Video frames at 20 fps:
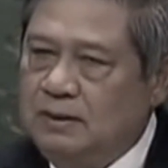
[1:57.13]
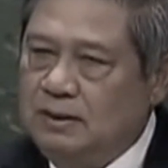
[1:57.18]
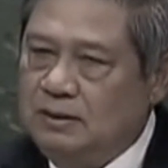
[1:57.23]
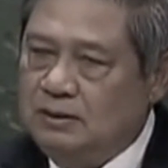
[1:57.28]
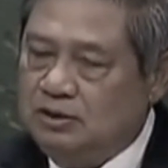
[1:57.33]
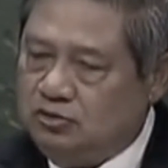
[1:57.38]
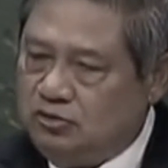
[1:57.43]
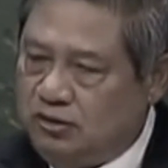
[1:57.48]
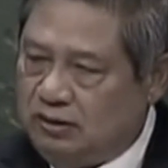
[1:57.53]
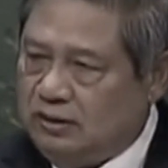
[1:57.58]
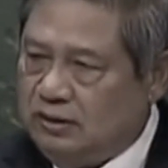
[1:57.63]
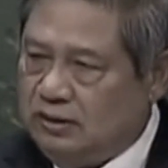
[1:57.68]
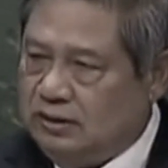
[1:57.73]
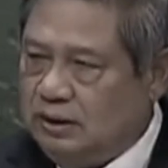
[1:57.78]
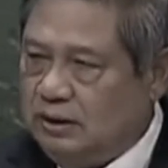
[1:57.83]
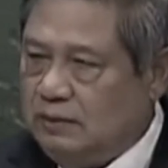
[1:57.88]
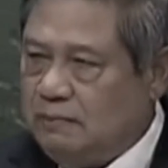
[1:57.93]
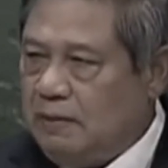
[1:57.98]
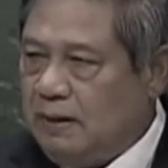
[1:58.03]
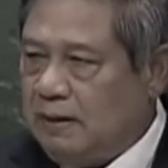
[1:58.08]

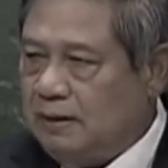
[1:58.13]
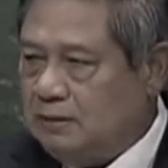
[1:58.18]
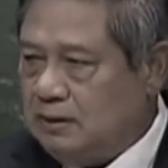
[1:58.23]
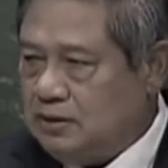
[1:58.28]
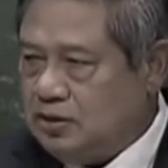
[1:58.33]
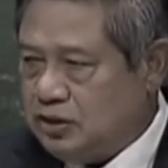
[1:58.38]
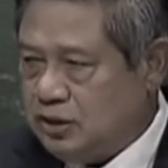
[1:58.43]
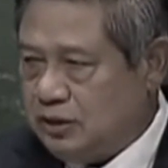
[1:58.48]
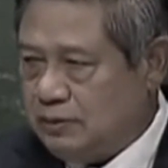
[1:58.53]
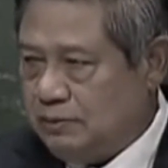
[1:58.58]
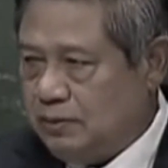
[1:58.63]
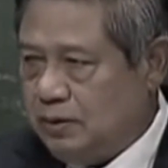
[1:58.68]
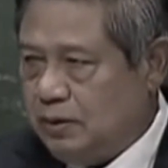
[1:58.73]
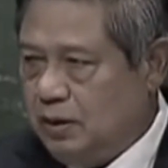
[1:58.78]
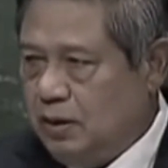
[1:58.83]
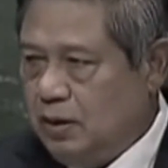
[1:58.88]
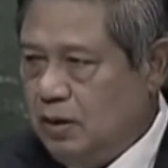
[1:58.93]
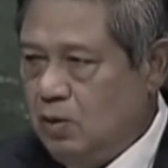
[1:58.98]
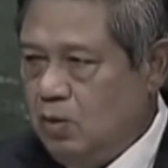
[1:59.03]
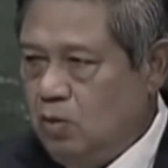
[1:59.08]
tugas-tugas kenegaraan
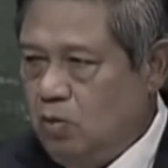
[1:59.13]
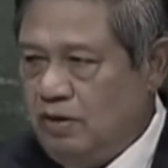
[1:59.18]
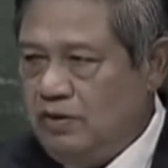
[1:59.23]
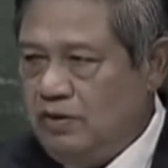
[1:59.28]
ini.